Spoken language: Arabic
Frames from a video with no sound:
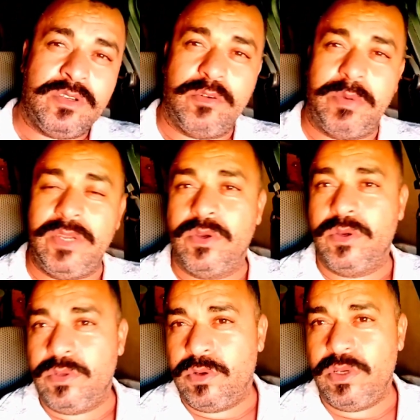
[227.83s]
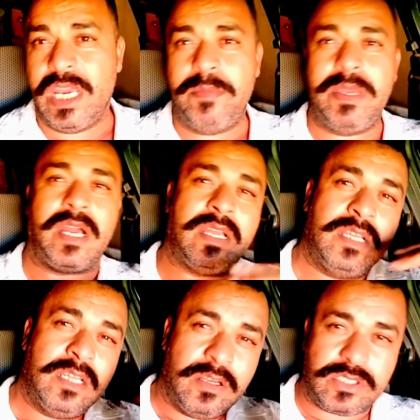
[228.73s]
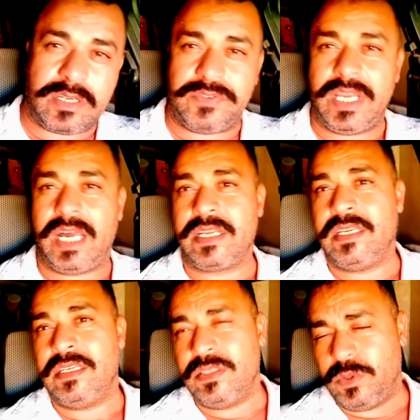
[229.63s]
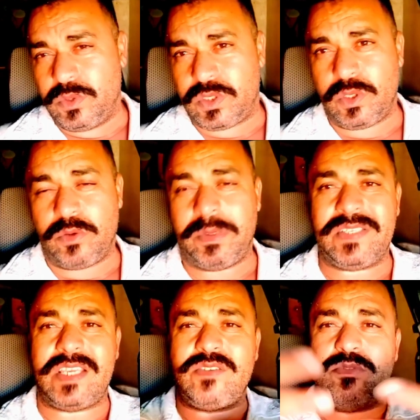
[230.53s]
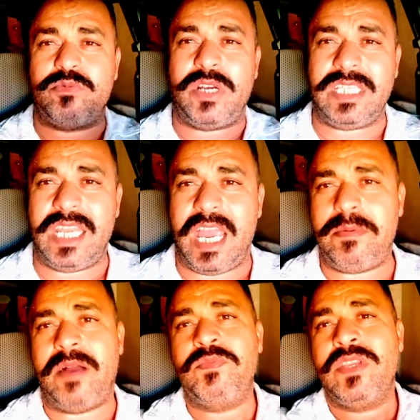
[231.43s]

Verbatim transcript: وبنون واليميق وشرف داري ورومان سايس مجموعه ديال اللعابه